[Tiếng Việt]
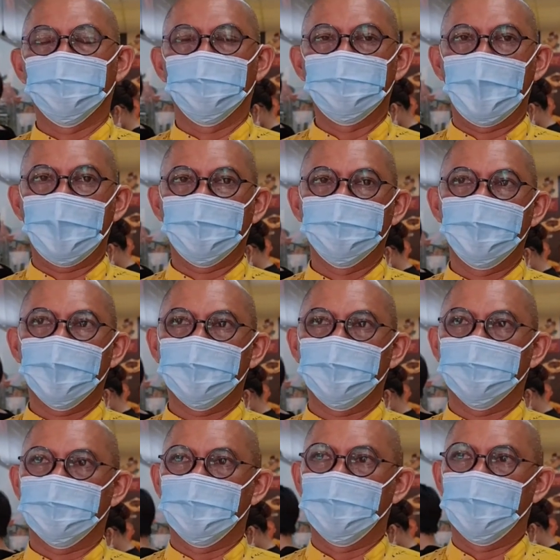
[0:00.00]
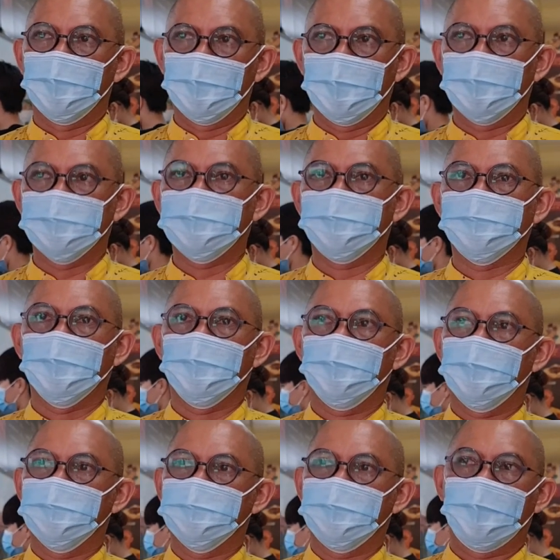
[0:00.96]
cũng bác cũng biết rồi, tình hình là sắp
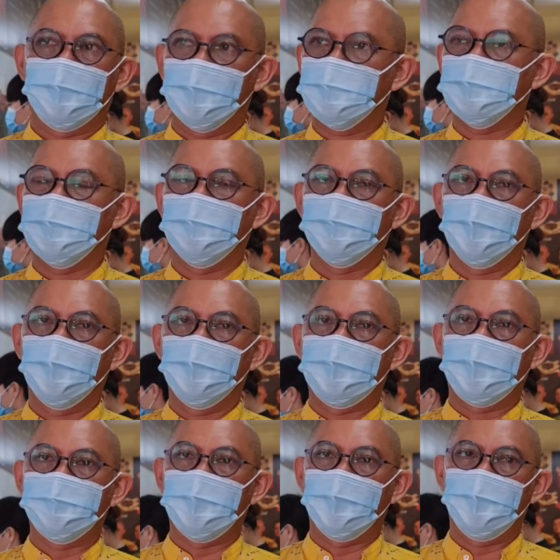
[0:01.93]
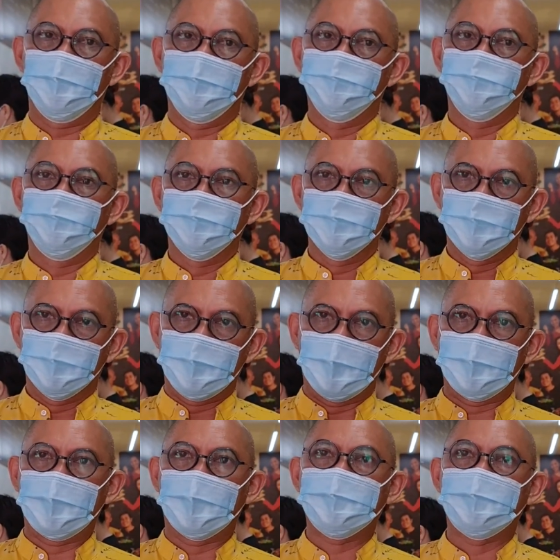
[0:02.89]
tới là rất nhiều nơi đang bị
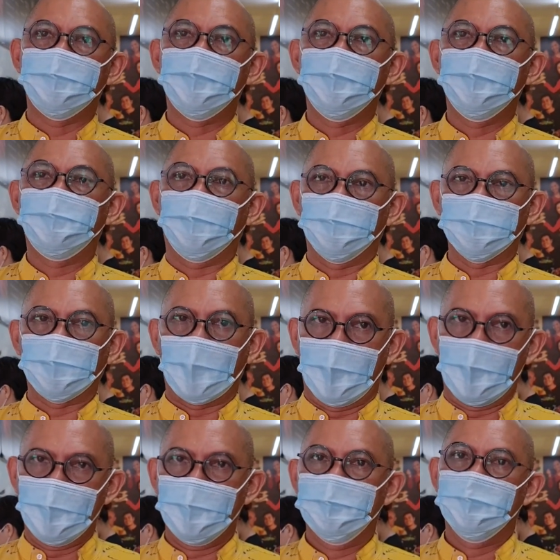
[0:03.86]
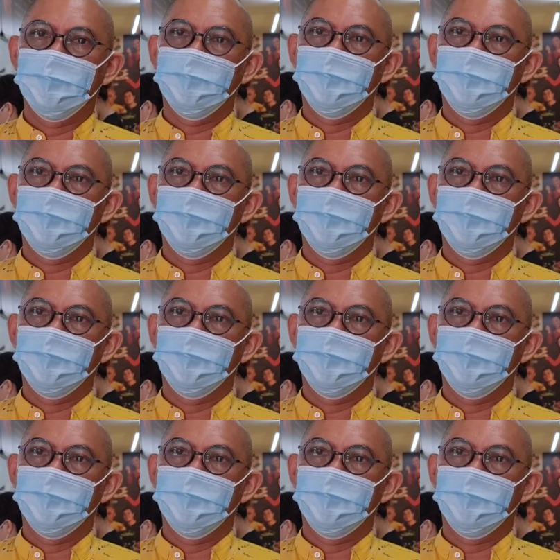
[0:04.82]
giãn cách, thậm chí phong tỏa.